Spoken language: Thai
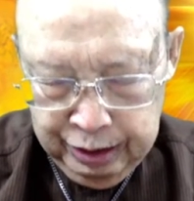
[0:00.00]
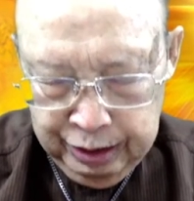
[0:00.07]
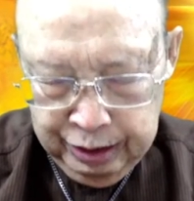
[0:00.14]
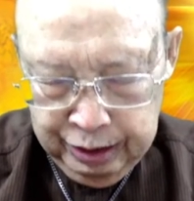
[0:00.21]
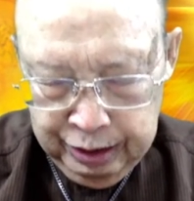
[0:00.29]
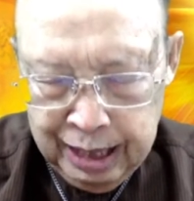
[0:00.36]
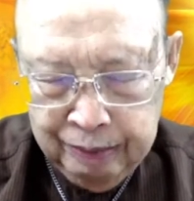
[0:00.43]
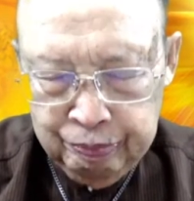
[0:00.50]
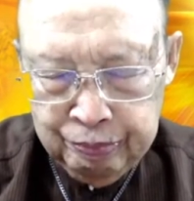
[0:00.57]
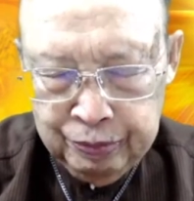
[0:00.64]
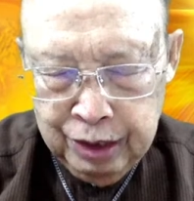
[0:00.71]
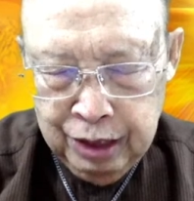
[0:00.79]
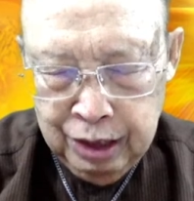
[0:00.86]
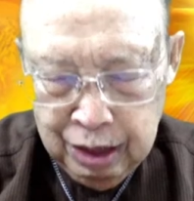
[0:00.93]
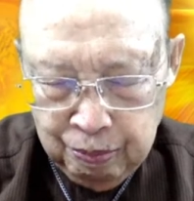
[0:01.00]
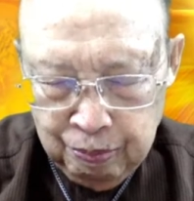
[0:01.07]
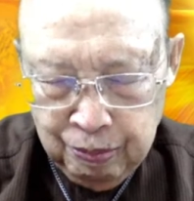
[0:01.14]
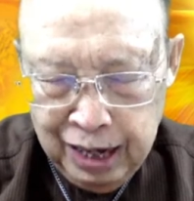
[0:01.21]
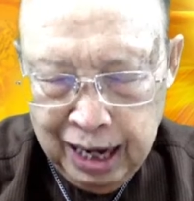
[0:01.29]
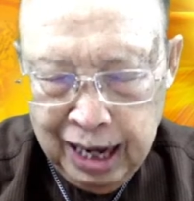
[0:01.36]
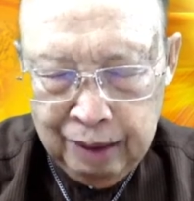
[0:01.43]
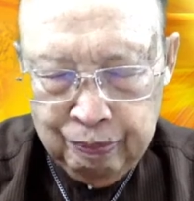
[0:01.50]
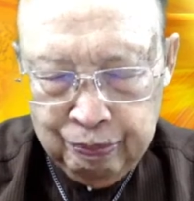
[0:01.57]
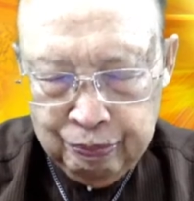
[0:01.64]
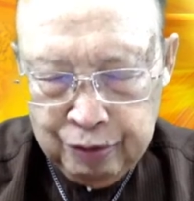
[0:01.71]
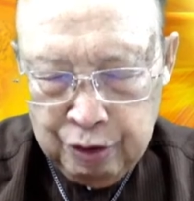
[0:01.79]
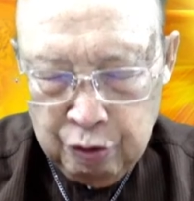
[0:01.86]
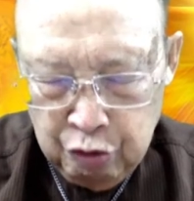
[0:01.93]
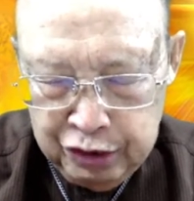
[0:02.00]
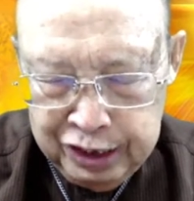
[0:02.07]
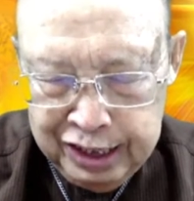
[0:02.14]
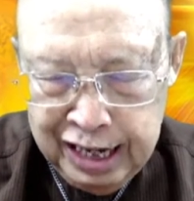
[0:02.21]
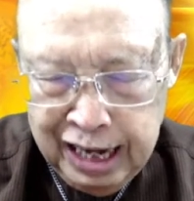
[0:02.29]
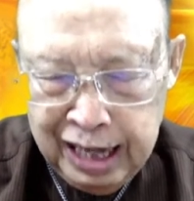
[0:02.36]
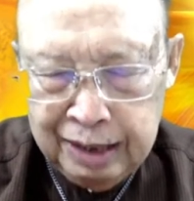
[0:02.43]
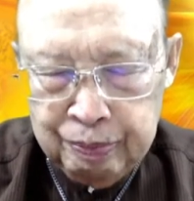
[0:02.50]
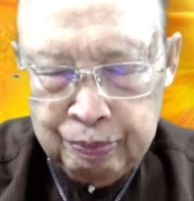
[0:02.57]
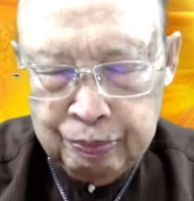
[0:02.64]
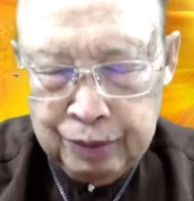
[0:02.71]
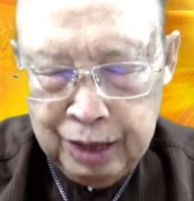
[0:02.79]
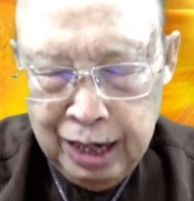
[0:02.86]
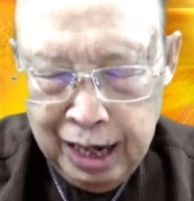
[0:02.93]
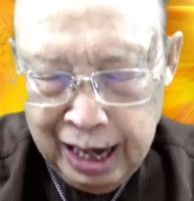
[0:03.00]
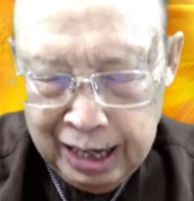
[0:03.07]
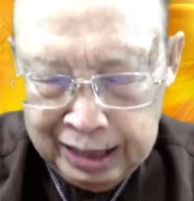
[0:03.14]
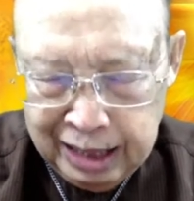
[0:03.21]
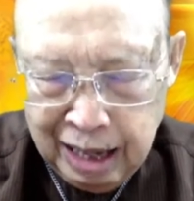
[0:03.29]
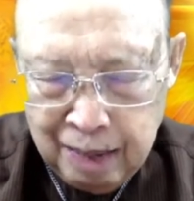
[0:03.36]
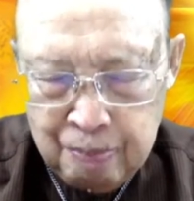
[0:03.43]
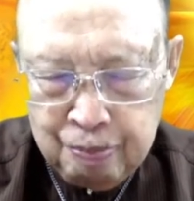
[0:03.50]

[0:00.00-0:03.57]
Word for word: สั่งลึบล่าง วิญญาณอาธรรม